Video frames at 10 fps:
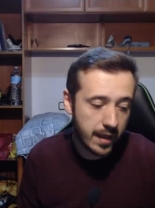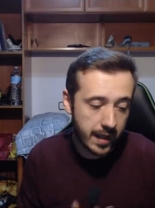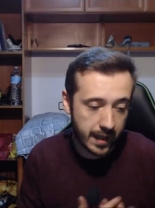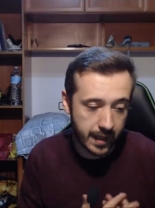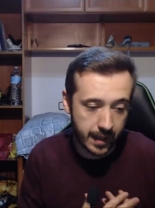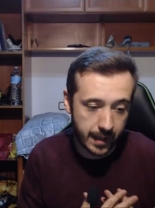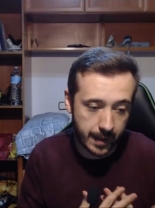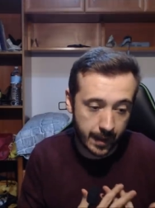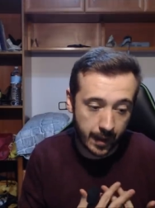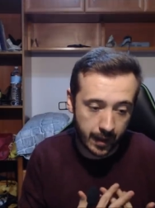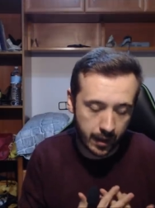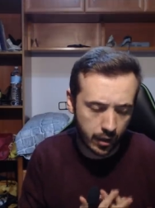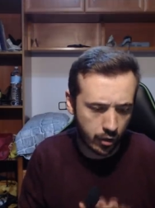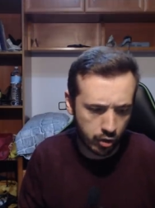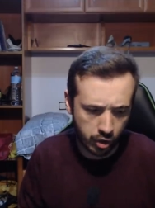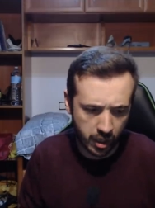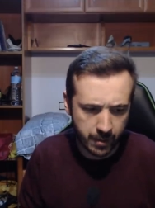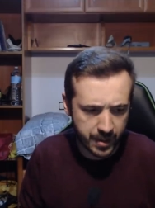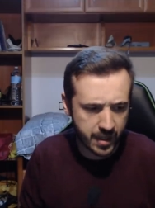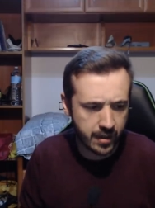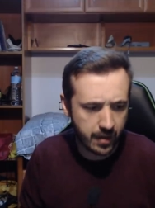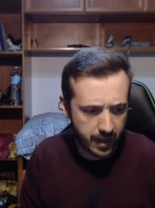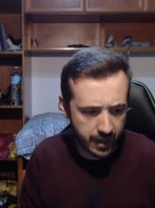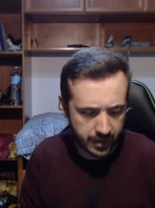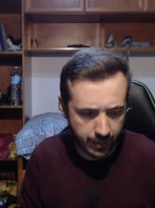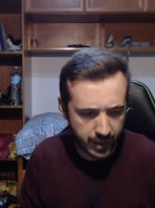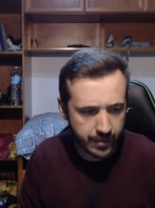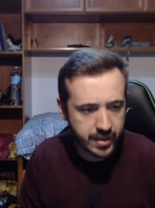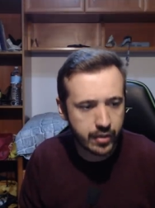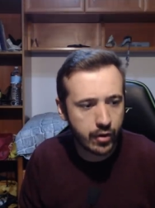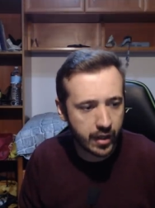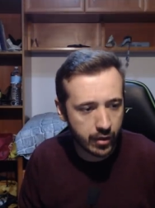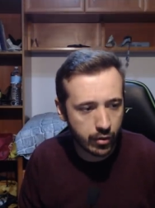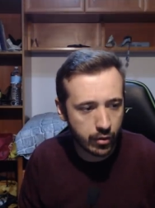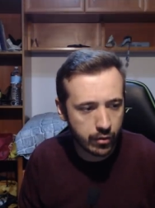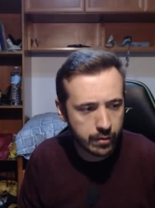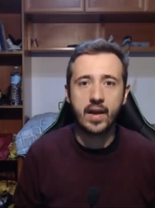Eh, oh, qué bien. Eh, debería haber sido geólogo.